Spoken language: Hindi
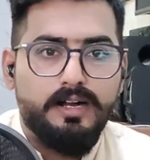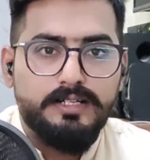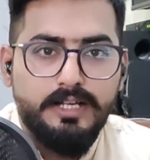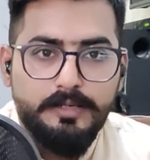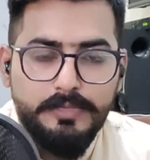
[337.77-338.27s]

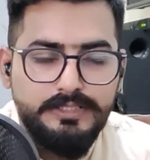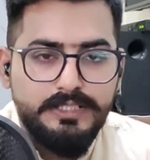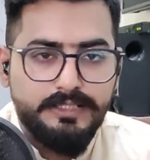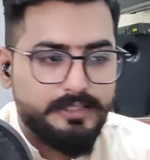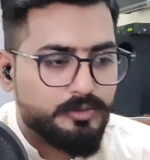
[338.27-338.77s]
हाहाकार
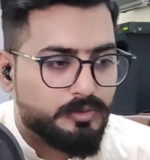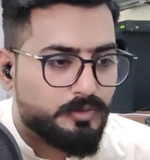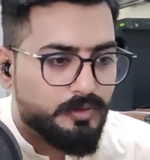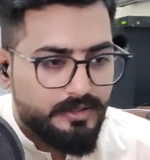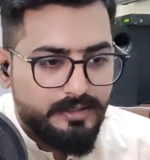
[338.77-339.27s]
मच जाता है तो
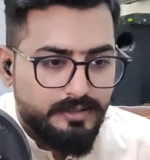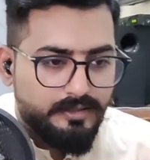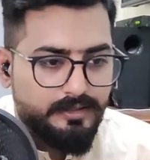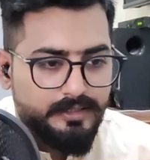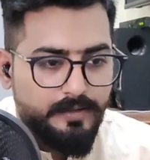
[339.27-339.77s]

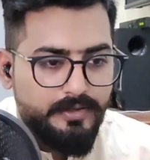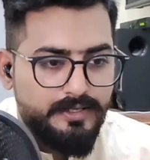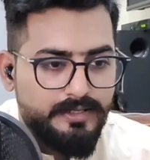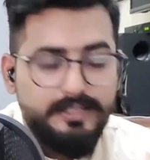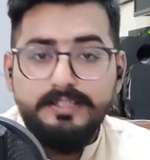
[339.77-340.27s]

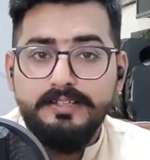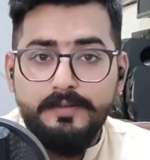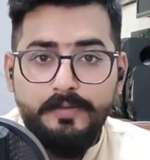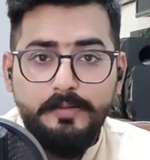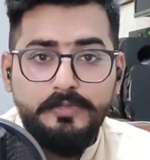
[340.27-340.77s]
डेफिनेटली
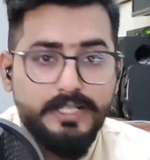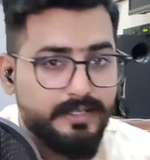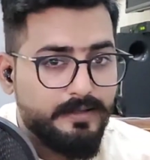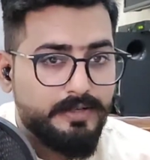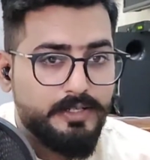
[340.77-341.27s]
ये फिल्म
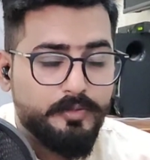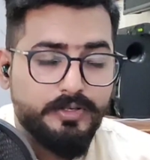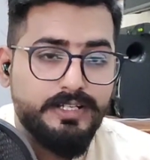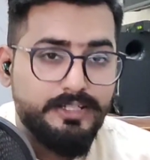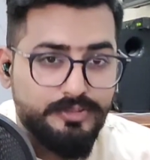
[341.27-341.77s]
देखने वाली
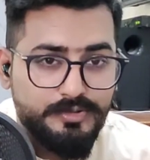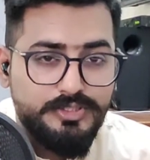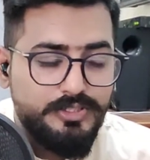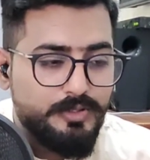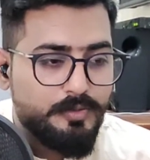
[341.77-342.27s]
होगी
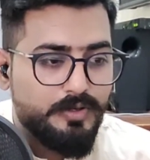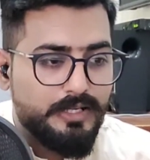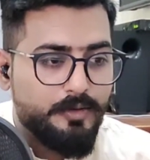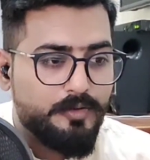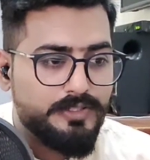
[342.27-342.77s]
इंटरेस्टिंग
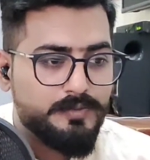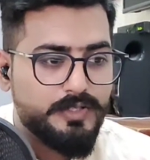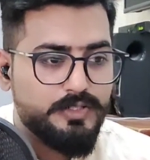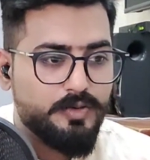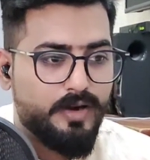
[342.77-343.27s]
होगी और
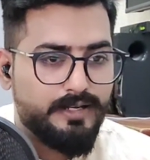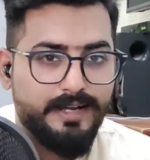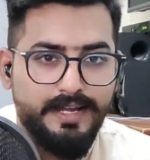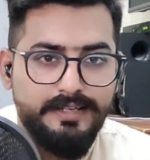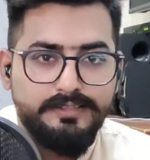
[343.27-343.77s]
इसमें जो
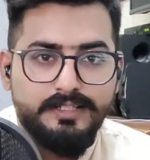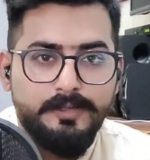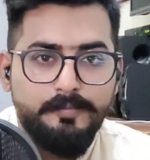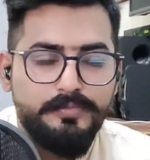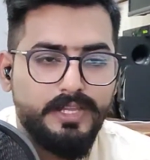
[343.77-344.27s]
अटायर था
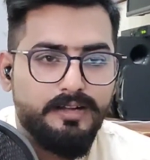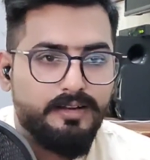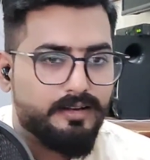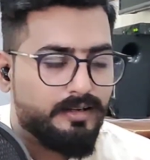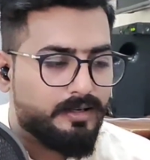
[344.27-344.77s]

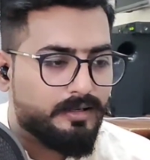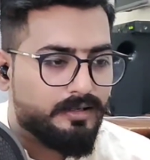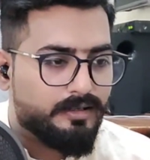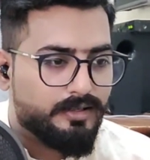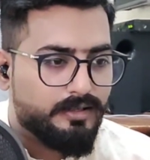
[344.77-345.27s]

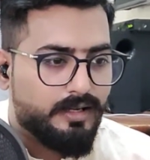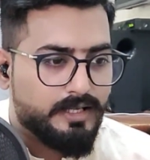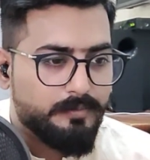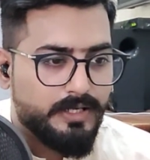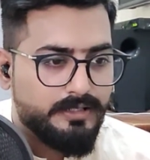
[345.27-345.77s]

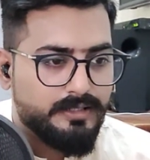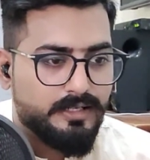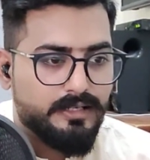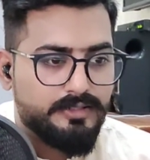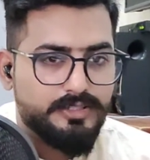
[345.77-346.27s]
अकीपा जी
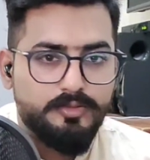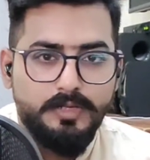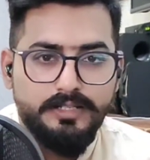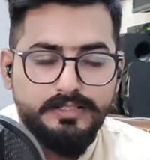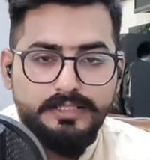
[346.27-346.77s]
का अक्षय
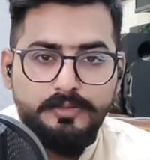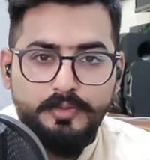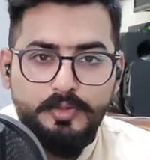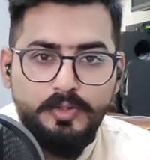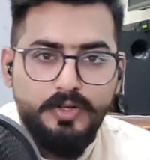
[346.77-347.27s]
कुमार जी का
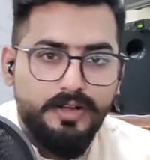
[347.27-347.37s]
वो